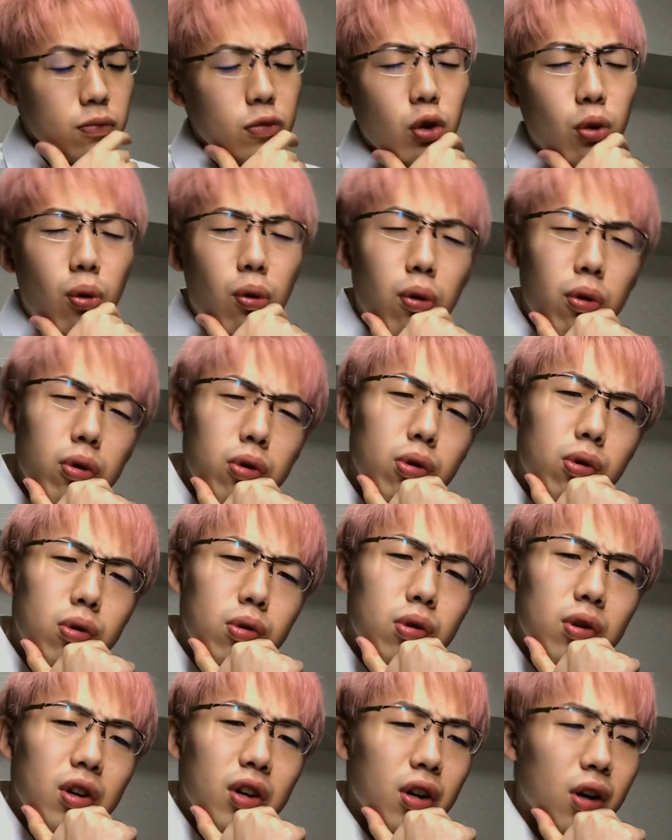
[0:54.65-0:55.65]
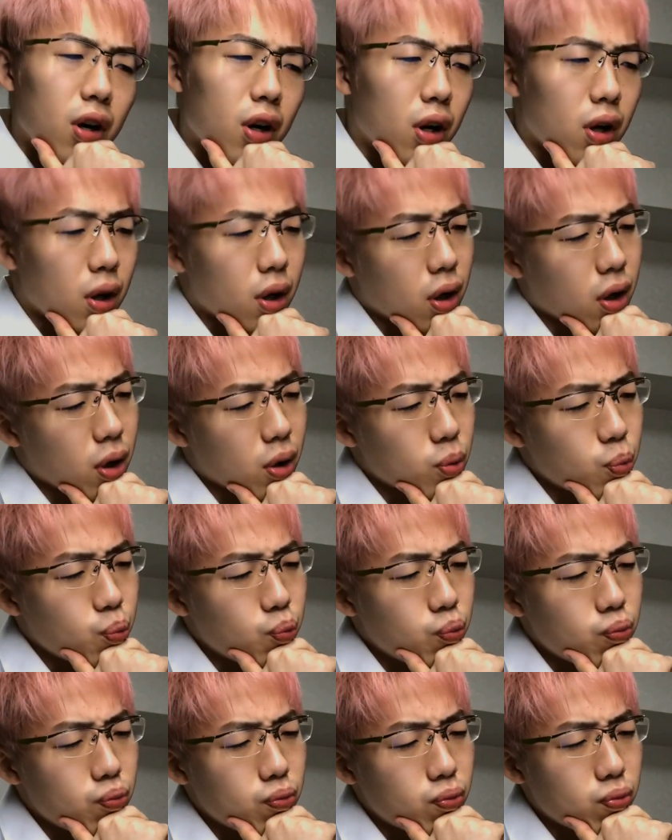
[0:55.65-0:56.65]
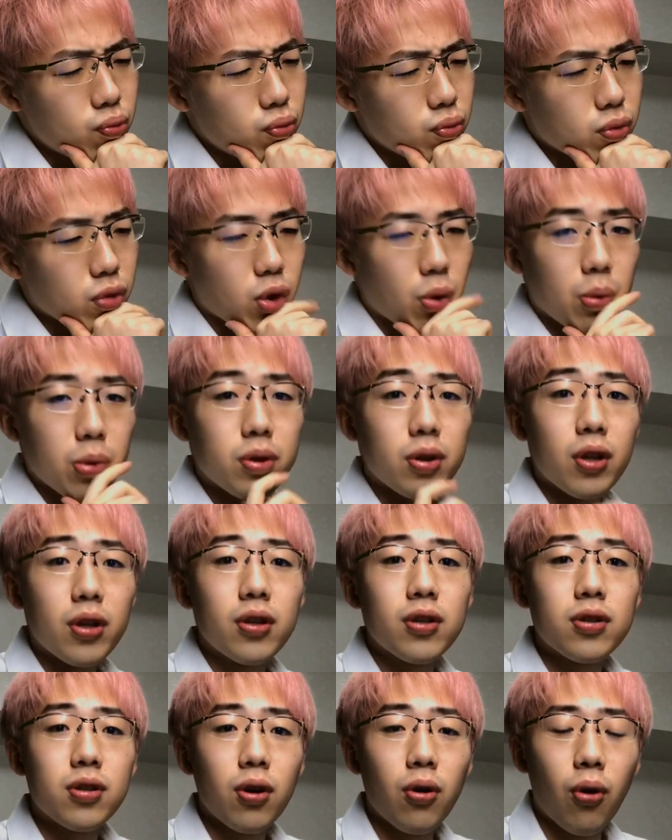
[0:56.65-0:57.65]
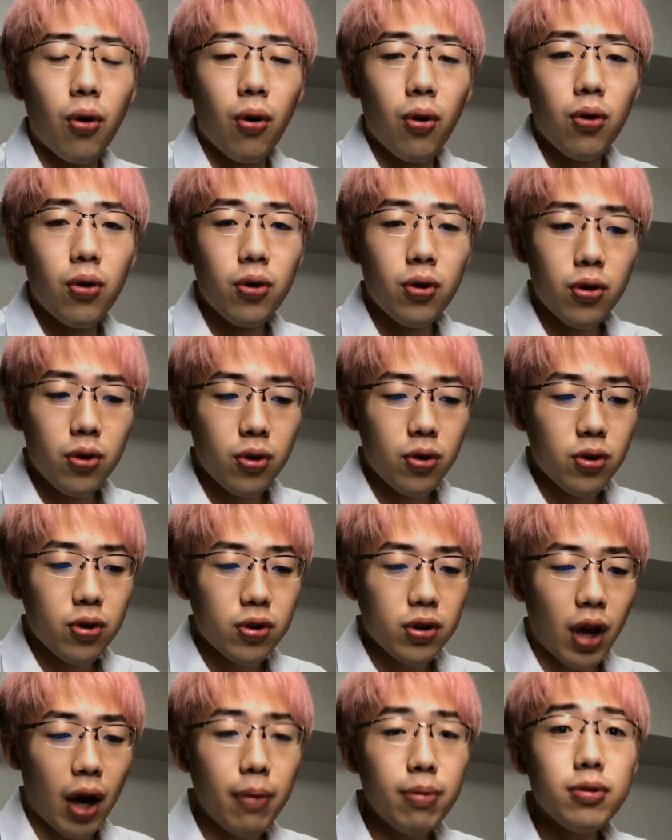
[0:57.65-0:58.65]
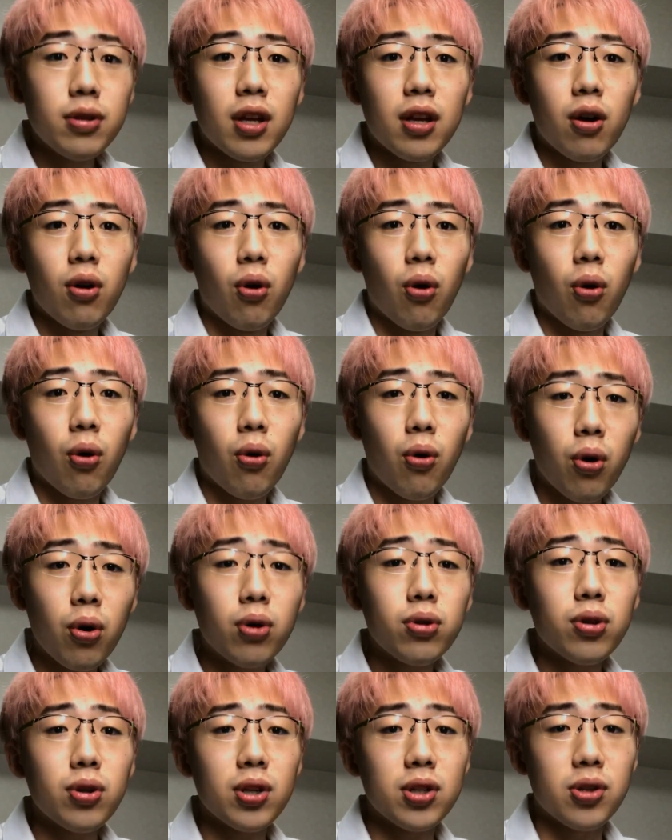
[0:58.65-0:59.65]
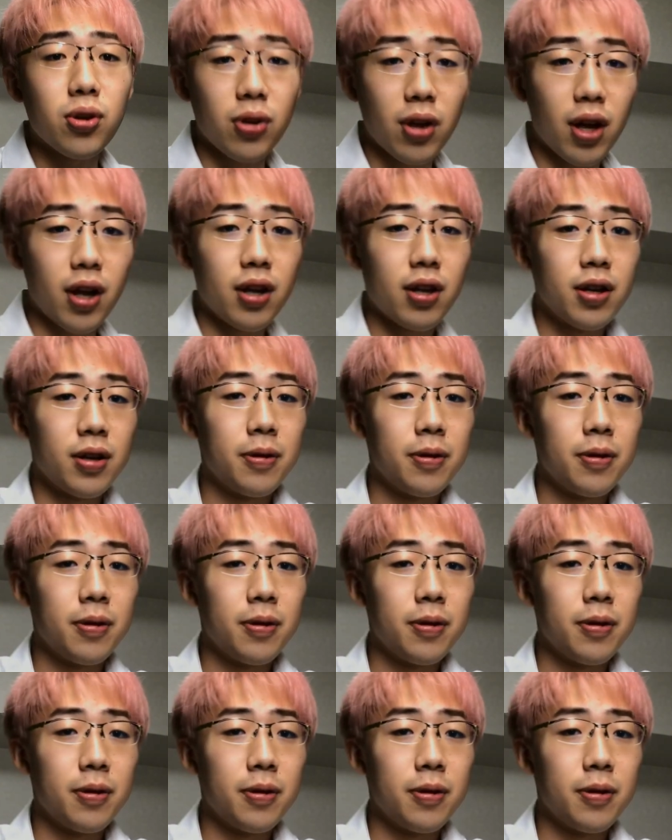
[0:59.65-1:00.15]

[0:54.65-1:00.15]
どういうことかなー、うーんと思ったんですけど、多分だけどこういうことですよね。